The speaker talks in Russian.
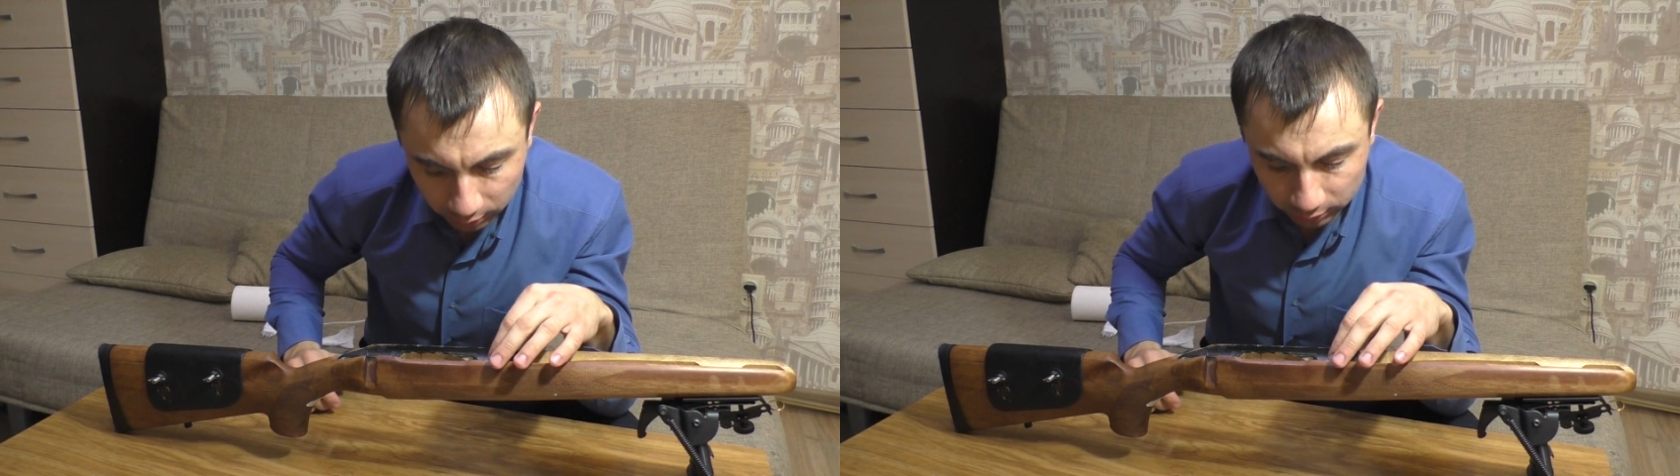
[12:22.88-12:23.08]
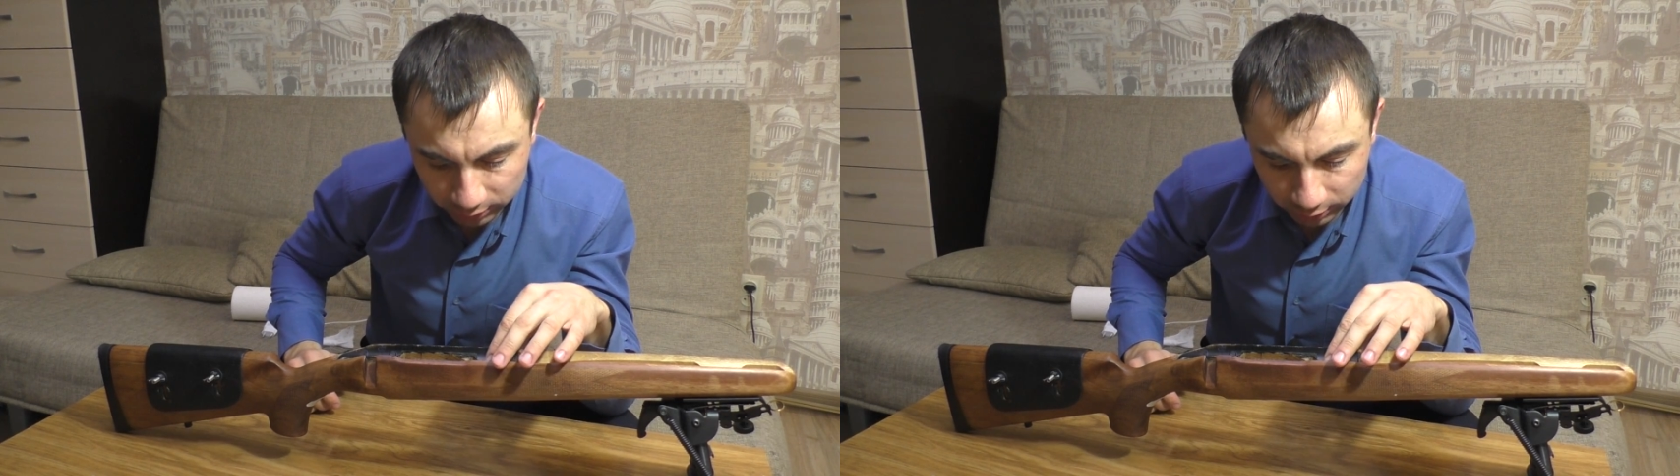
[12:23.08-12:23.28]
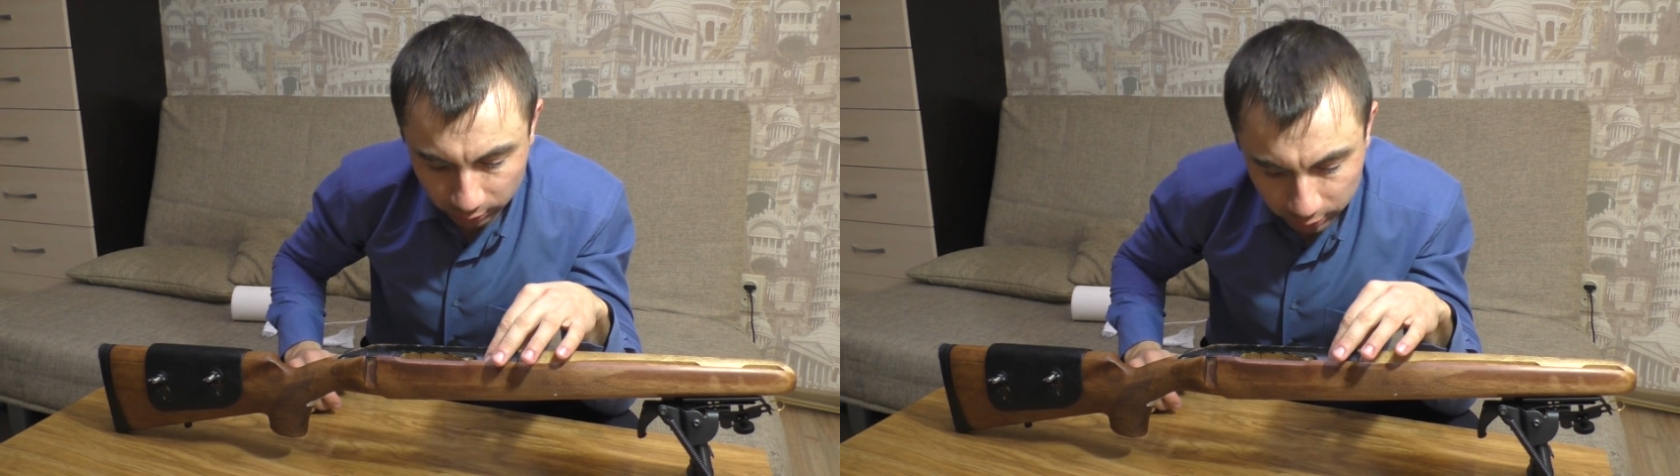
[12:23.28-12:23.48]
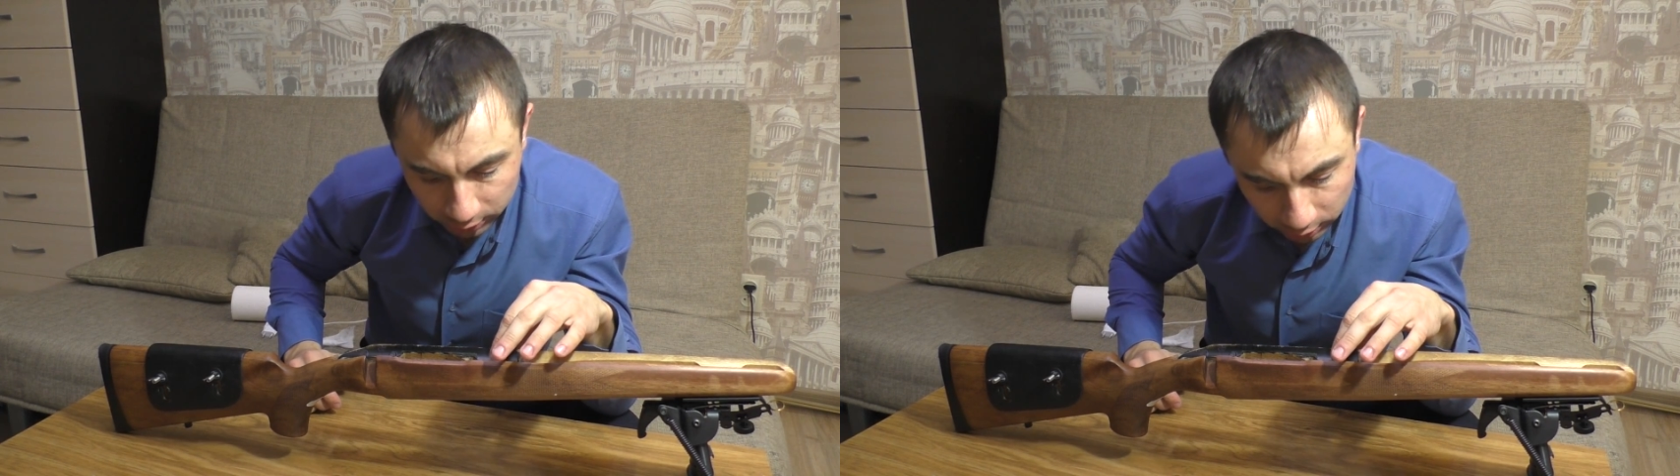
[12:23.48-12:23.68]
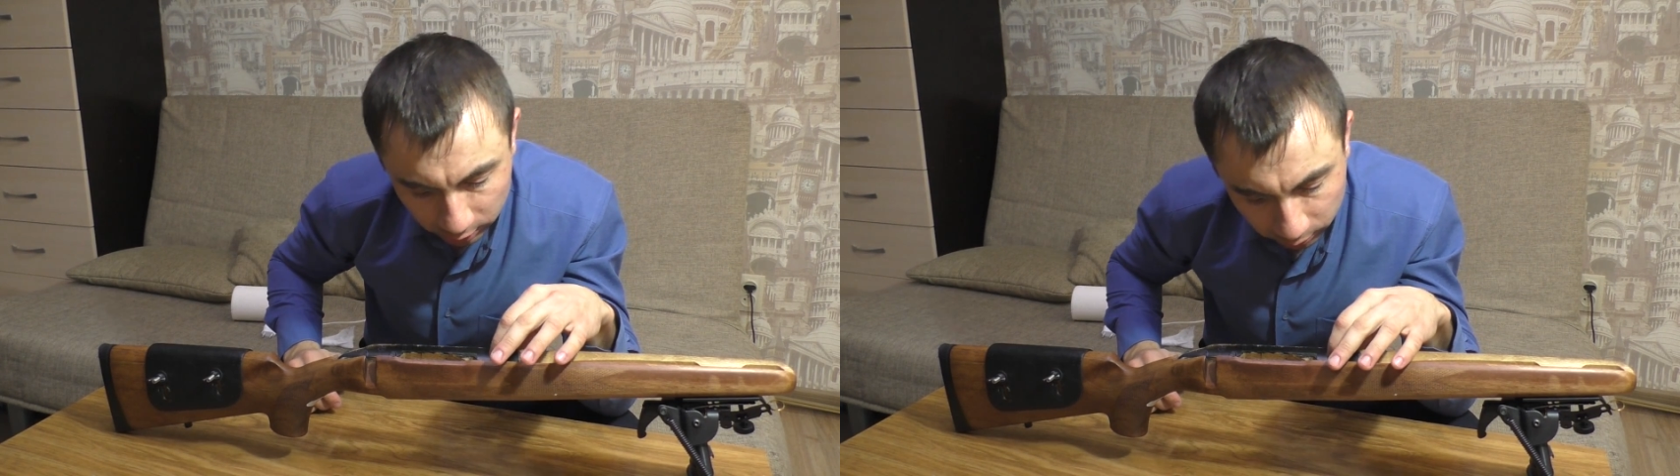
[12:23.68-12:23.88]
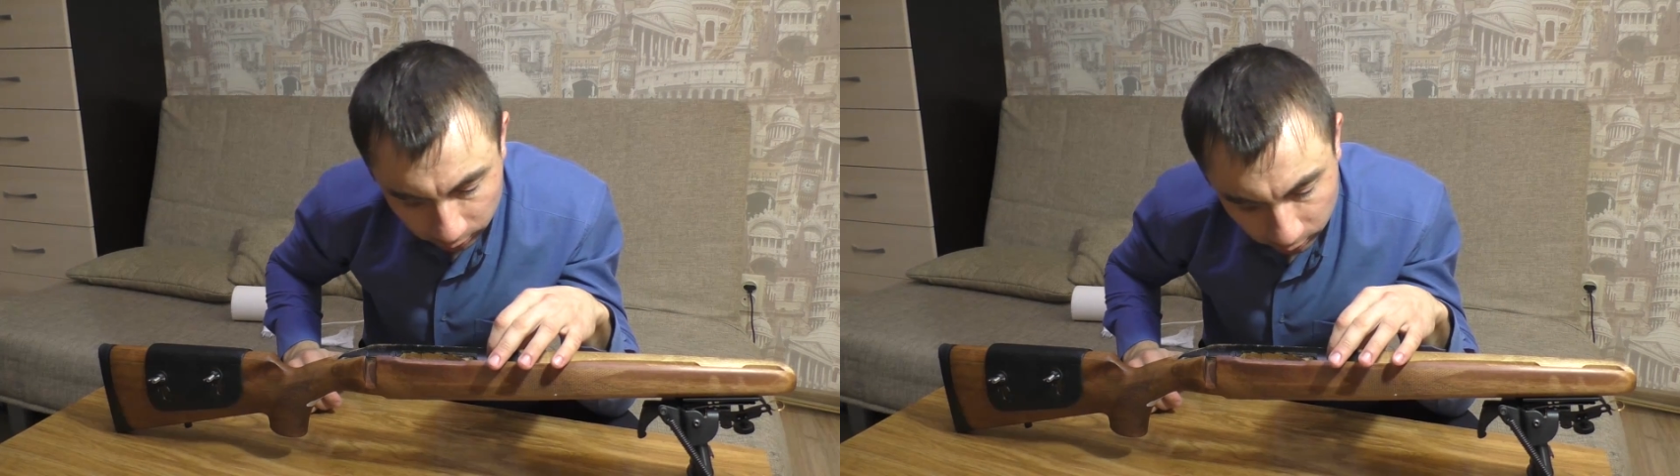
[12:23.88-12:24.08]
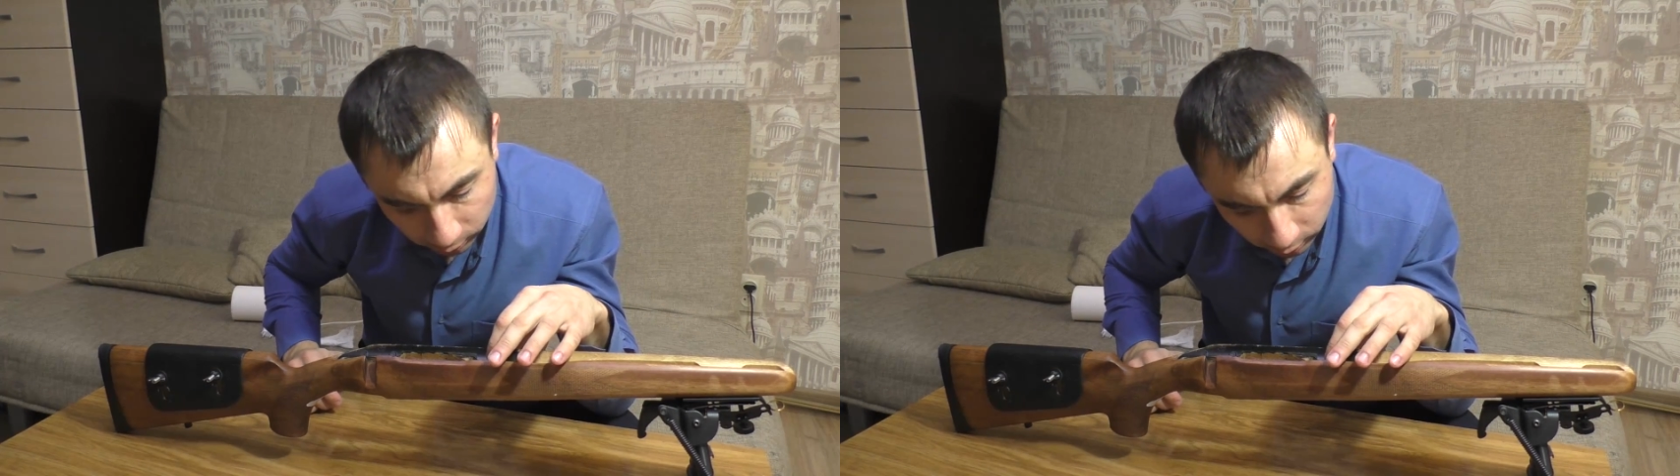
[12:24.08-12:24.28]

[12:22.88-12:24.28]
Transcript: за исключением